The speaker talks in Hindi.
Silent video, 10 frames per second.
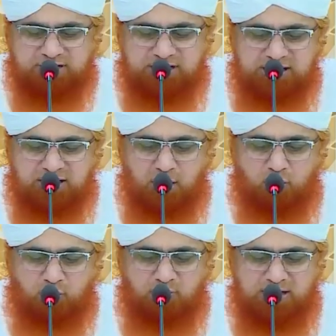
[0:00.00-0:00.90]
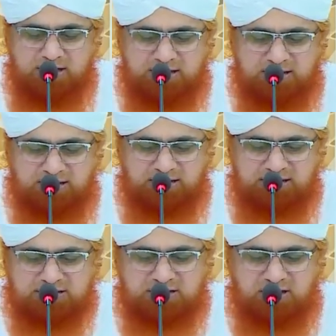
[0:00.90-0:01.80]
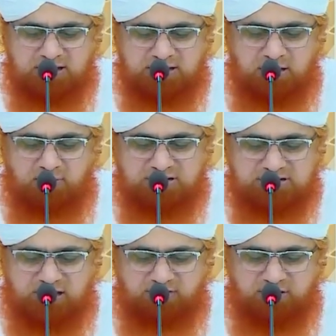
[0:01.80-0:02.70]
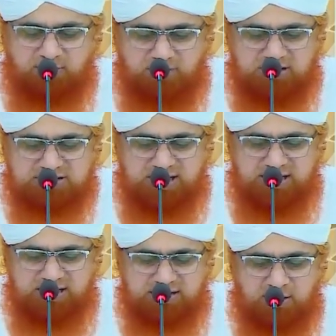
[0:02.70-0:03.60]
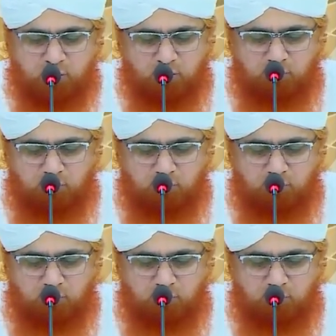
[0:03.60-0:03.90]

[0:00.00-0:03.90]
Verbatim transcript: फ़कीर का कुर्बानी की नीयत से ख़रीदा हुआ जानवर मर जाए या